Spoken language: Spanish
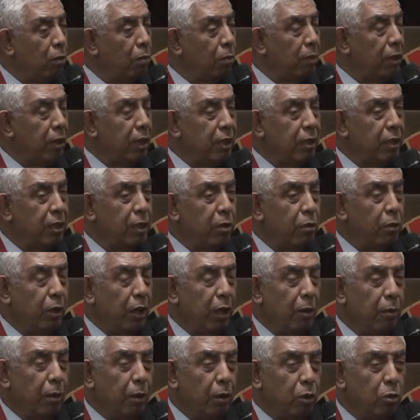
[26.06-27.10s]
para hacer
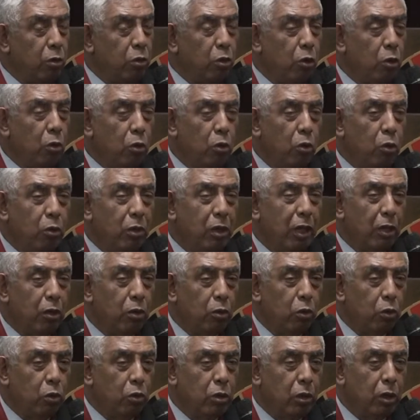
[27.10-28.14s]
una evaluación y un
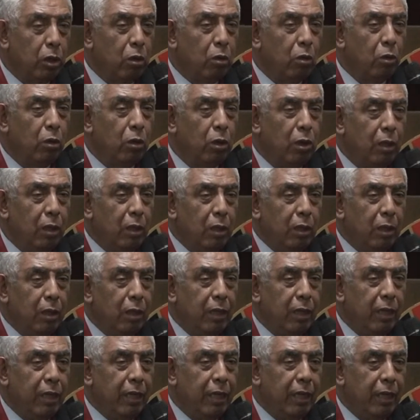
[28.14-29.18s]
diagnóstico
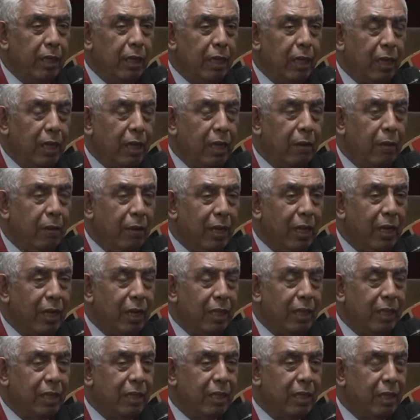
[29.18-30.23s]
de las
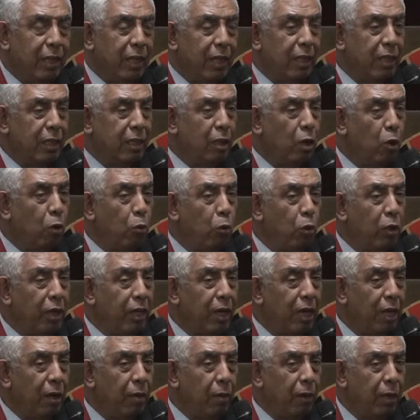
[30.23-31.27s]
quebradas que están en estado
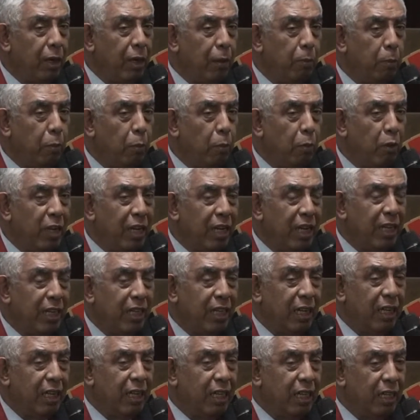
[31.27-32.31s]
vulnerable y proponer
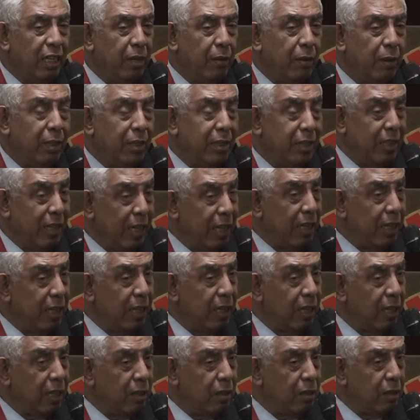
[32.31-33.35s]
alternativas
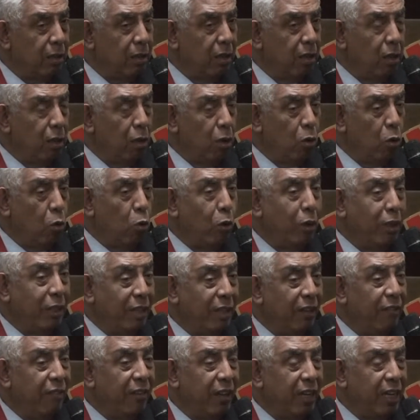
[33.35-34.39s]
técnicas
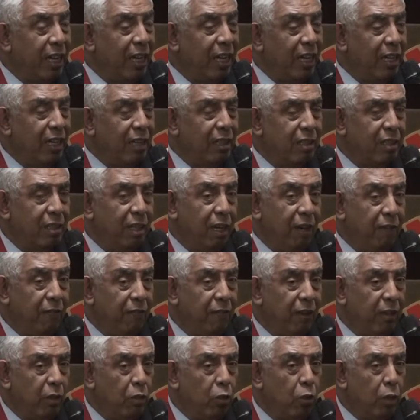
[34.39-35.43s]
cuantificadas a
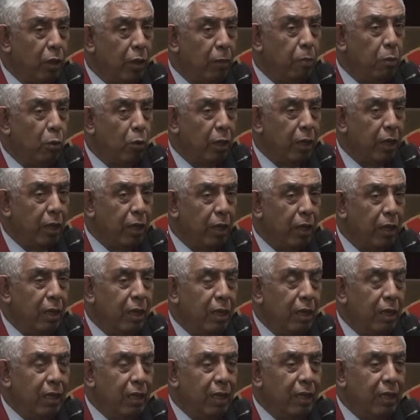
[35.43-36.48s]
efectos de poder
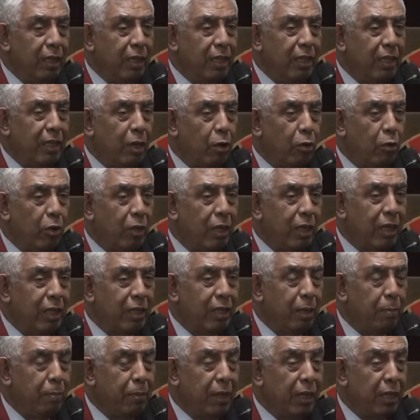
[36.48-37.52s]

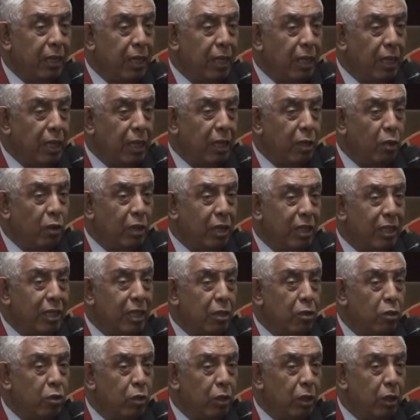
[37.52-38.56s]
desarrollarse a partir de ello las
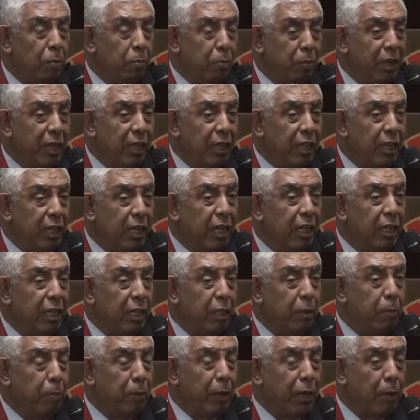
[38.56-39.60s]
acciones
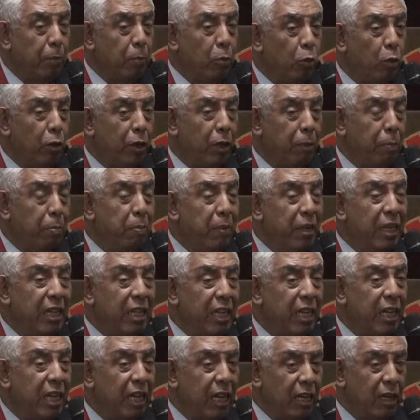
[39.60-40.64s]
pertinentes para poder
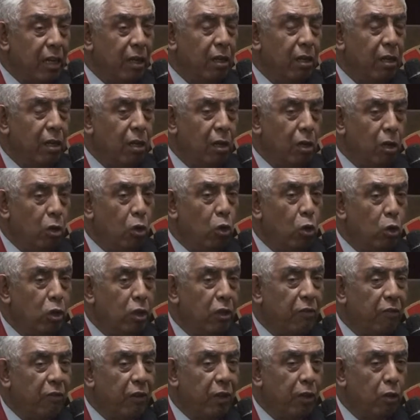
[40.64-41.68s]
mitigar
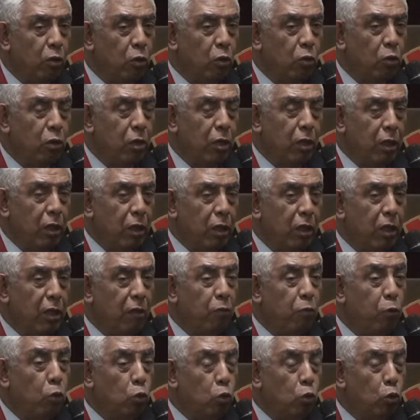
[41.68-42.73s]
los efectos
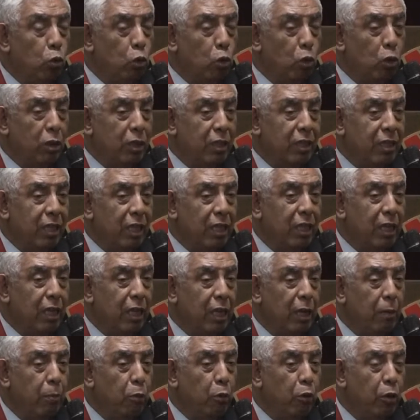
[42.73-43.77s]
de futuros
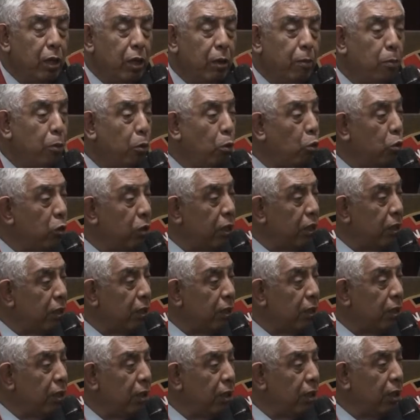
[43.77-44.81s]
desastres que pudieran
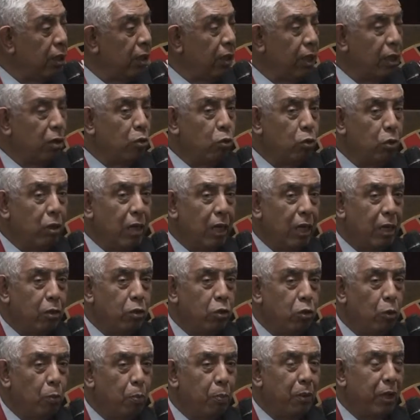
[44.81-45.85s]
producirse. Es una
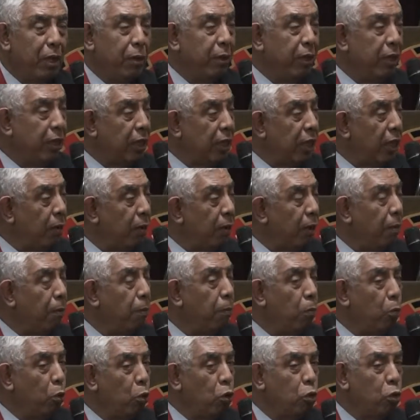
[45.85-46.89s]
acción preventiva
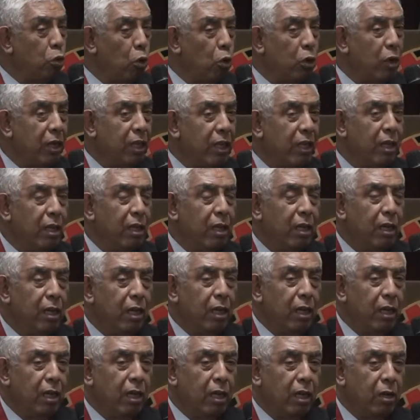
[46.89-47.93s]
muy sólida
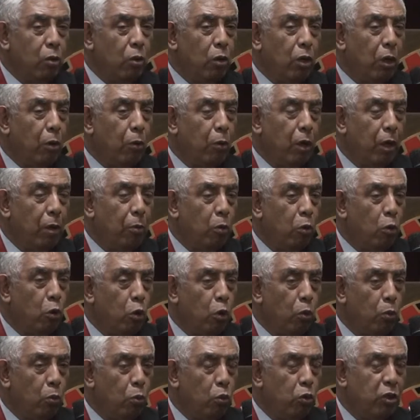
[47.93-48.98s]
que colaboramos
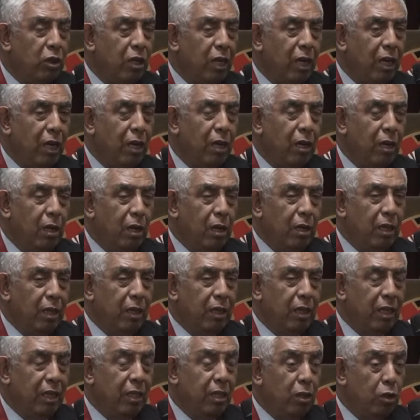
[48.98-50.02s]
con mucha
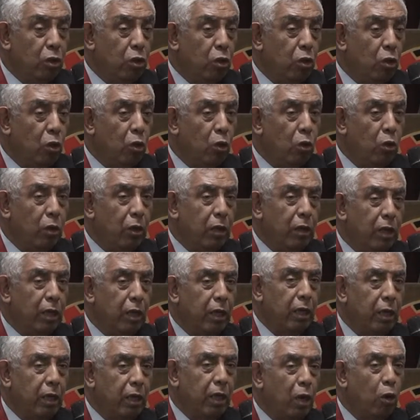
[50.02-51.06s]
decisión
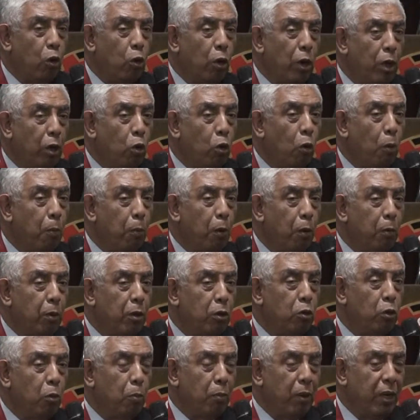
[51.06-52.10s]
y ya con el
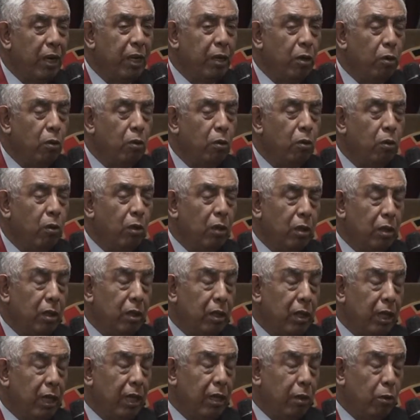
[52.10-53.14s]
compromiso pleno
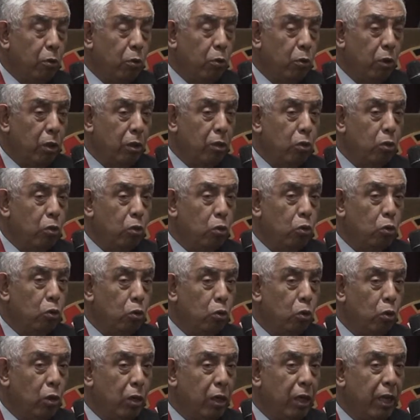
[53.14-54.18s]
de nuestros
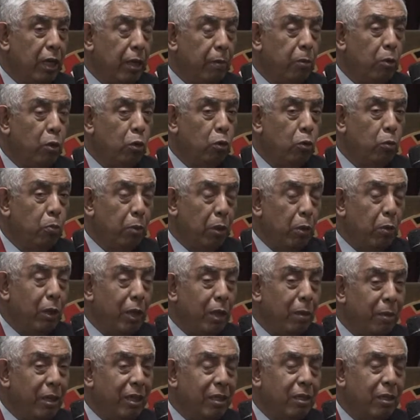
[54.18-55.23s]
gremios, pero
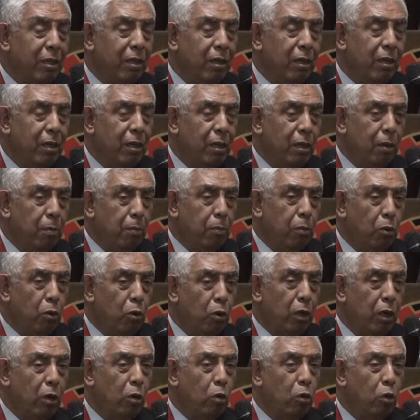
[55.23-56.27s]
además, por
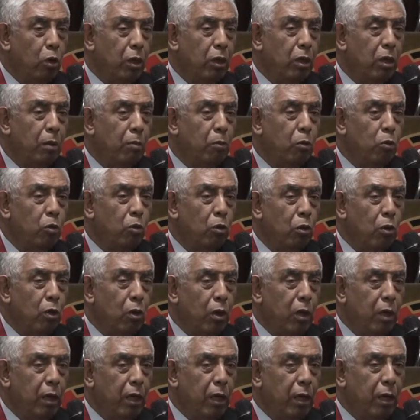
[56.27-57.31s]
lo que conocemos,
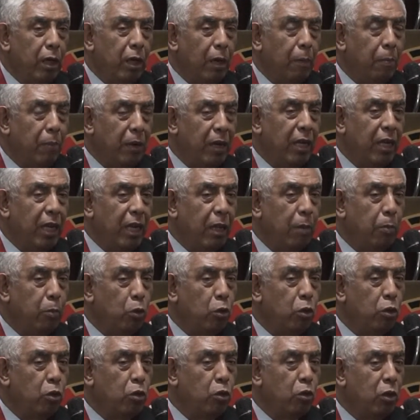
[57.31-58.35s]
en la plena
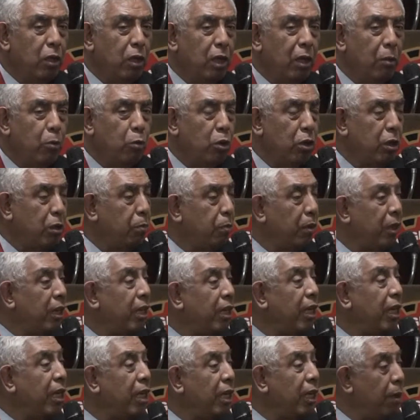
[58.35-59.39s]
disposición de la
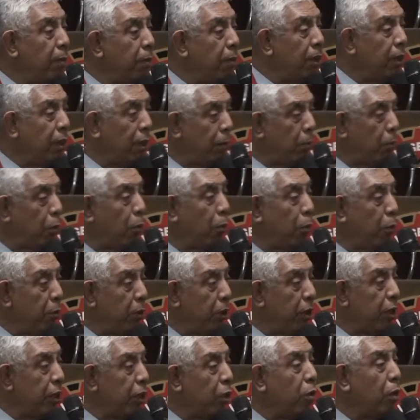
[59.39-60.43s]
Municipalidad de Lima y del propio
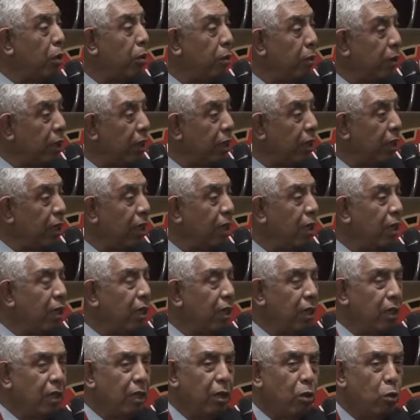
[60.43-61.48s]
Ministerio de Vivienda
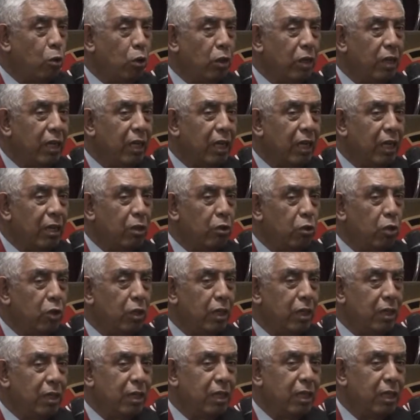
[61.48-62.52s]
de coordinar
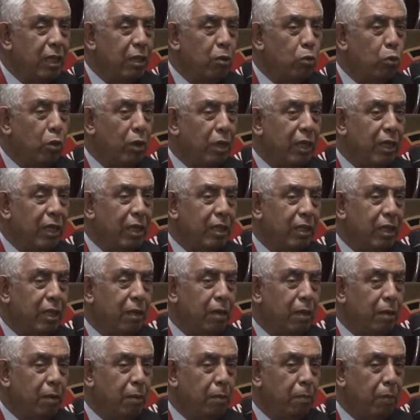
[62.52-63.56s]
acciones de esta
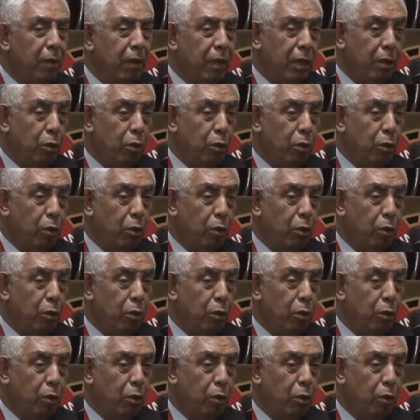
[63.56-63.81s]
naturaleza para